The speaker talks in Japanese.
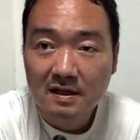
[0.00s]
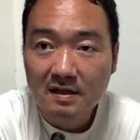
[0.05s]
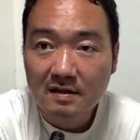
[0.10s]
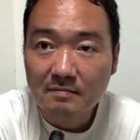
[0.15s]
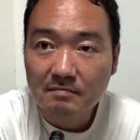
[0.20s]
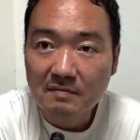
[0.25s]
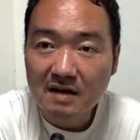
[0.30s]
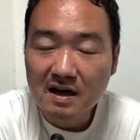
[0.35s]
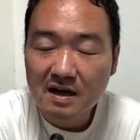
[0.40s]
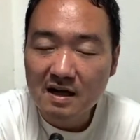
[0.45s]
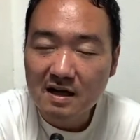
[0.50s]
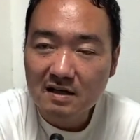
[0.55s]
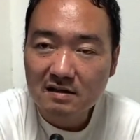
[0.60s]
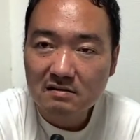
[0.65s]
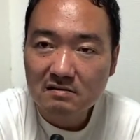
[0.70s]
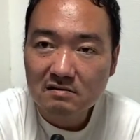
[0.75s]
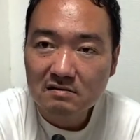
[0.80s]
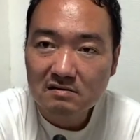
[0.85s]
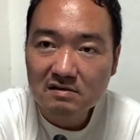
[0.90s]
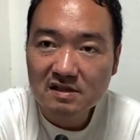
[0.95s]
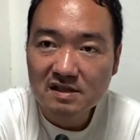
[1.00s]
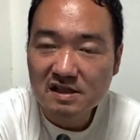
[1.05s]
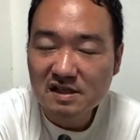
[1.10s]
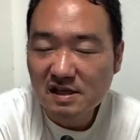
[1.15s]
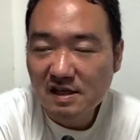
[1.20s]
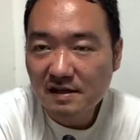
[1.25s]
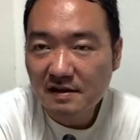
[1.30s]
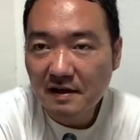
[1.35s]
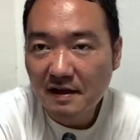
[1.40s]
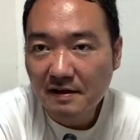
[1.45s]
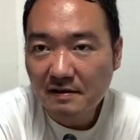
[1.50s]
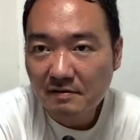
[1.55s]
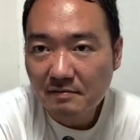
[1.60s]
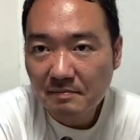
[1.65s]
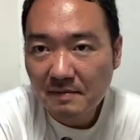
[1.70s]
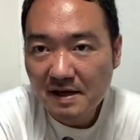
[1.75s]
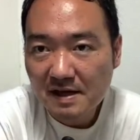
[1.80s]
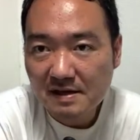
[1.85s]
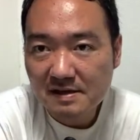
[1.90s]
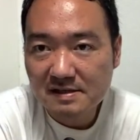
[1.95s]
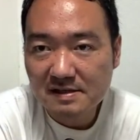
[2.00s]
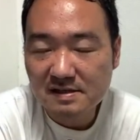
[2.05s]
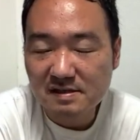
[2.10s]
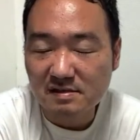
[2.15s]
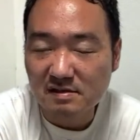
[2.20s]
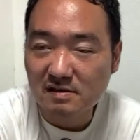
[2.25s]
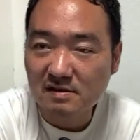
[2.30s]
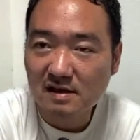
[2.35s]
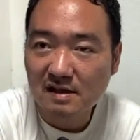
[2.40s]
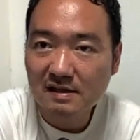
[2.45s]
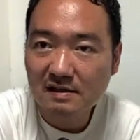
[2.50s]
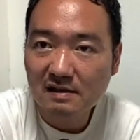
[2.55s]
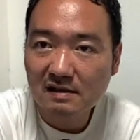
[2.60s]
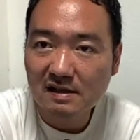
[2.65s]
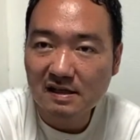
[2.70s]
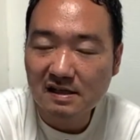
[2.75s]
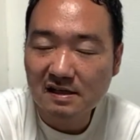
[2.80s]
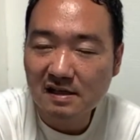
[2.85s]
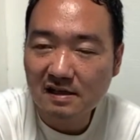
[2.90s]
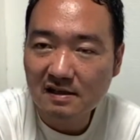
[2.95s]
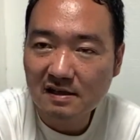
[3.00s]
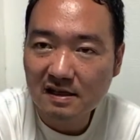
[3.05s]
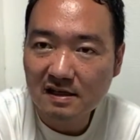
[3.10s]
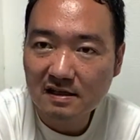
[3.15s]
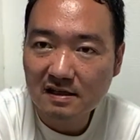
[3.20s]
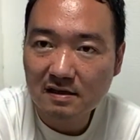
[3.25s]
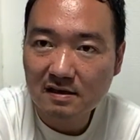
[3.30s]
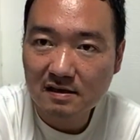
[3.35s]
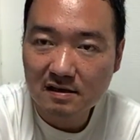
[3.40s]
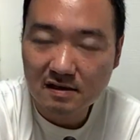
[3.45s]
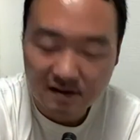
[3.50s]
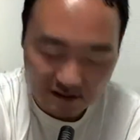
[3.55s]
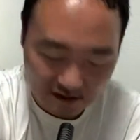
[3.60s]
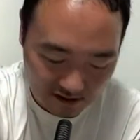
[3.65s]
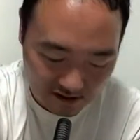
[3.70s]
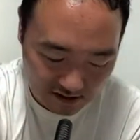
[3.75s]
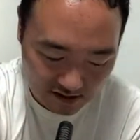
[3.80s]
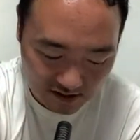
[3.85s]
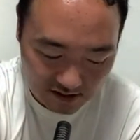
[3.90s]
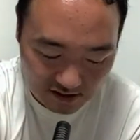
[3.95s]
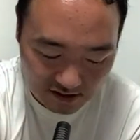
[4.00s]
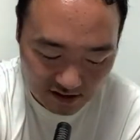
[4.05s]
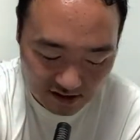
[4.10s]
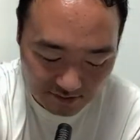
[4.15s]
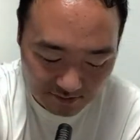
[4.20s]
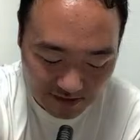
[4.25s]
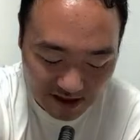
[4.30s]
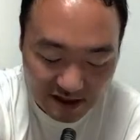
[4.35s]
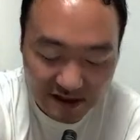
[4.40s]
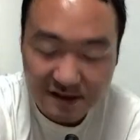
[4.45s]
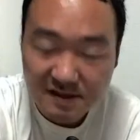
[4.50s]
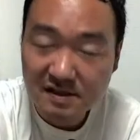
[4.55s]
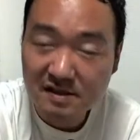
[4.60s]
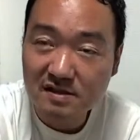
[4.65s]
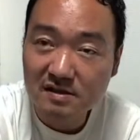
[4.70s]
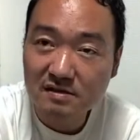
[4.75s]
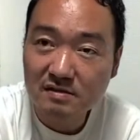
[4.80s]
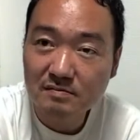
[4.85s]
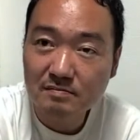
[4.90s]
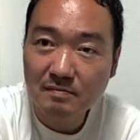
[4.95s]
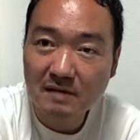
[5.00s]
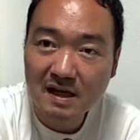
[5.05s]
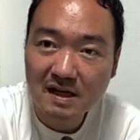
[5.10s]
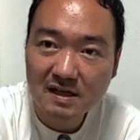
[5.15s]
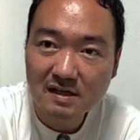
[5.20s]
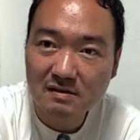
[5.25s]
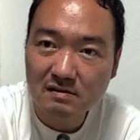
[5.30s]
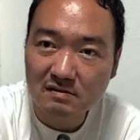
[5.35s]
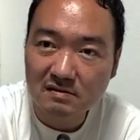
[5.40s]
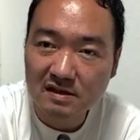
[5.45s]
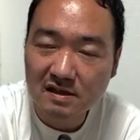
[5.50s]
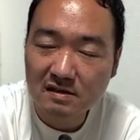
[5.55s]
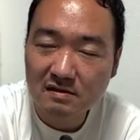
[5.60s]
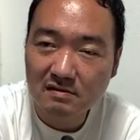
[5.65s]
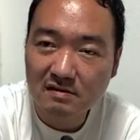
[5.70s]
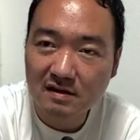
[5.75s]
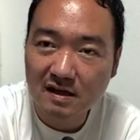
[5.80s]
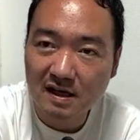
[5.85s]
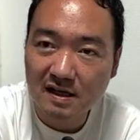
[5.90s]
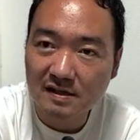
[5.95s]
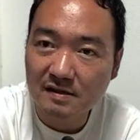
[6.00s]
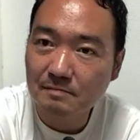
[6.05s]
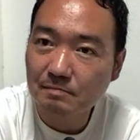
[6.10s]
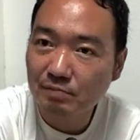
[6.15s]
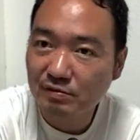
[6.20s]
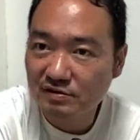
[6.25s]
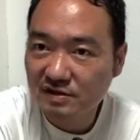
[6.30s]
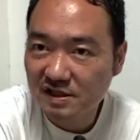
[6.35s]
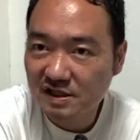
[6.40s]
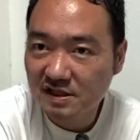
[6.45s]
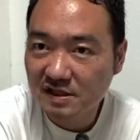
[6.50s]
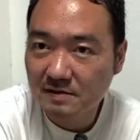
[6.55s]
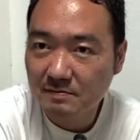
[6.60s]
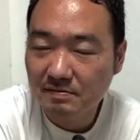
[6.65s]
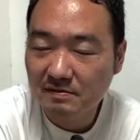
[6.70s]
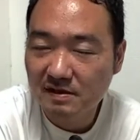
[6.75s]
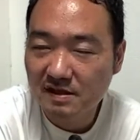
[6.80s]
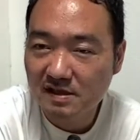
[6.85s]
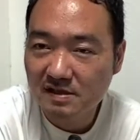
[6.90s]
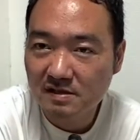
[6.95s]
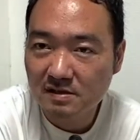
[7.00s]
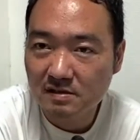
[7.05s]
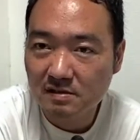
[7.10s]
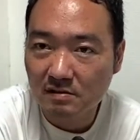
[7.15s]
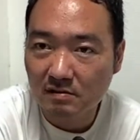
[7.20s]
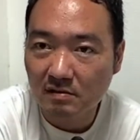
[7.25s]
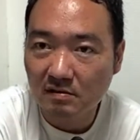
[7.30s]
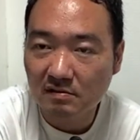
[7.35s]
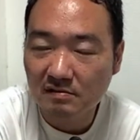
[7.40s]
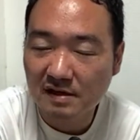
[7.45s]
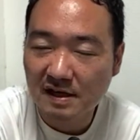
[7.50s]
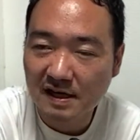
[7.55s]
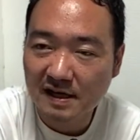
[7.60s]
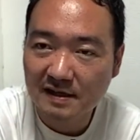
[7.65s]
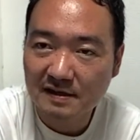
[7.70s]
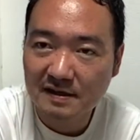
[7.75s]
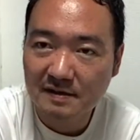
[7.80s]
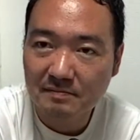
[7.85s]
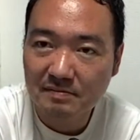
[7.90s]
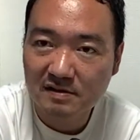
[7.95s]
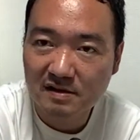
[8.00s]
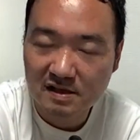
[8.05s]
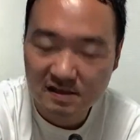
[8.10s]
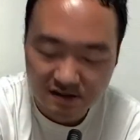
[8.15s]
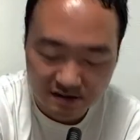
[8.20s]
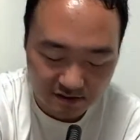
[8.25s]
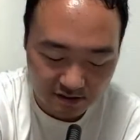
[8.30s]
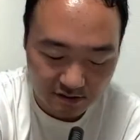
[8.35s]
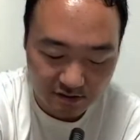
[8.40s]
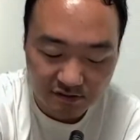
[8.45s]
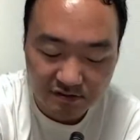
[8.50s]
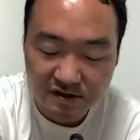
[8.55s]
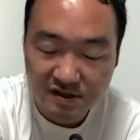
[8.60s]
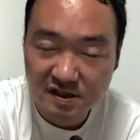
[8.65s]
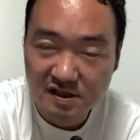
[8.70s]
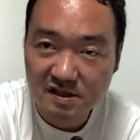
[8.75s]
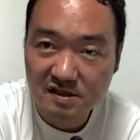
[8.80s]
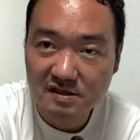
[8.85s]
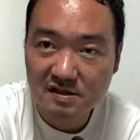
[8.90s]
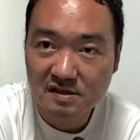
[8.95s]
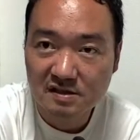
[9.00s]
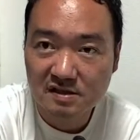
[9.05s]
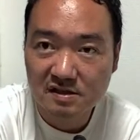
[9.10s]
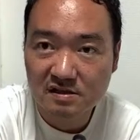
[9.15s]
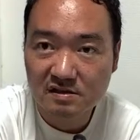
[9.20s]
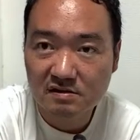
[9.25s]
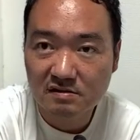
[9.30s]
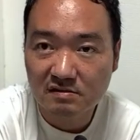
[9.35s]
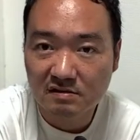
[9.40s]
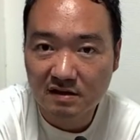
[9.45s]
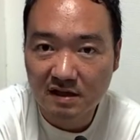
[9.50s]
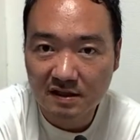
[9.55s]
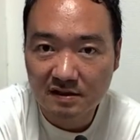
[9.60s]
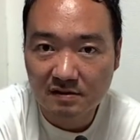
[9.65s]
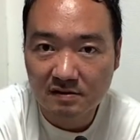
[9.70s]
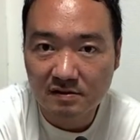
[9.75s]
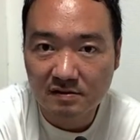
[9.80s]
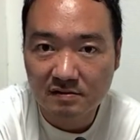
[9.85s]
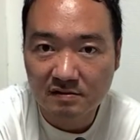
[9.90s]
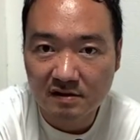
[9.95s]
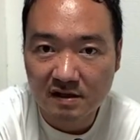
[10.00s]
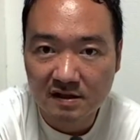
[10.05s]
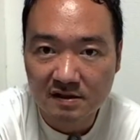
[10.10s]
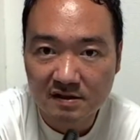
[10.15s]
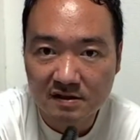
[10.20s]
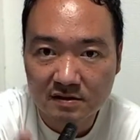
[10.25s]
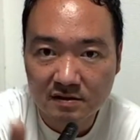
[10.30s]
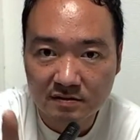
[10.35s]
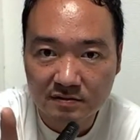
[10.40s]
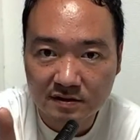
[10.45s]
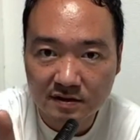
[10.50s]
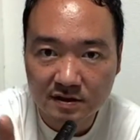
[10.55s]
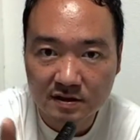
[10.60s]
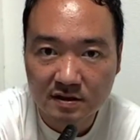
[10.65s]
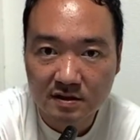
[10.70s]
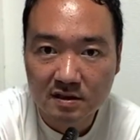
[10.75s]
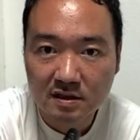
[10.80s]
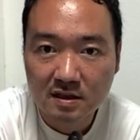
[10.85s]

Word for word: まあ、あの自衛隊を明記するだけではいけない。いや明記する前の議論があるポジティブリストネガティブリストどっちにするのかというのが一つ